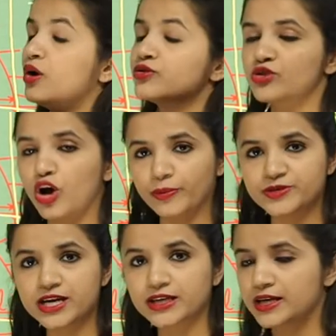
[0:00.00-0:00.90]
उस
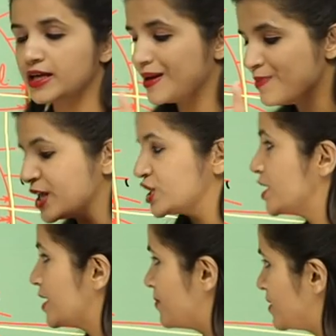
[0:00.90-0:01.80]
ऑब्जेक्ट की इमेज
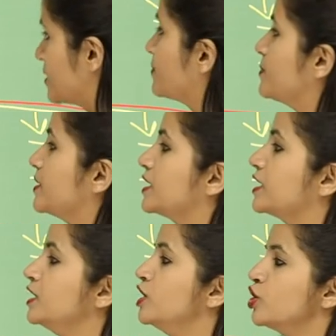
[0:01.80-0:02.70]
मिरर पर बनेगी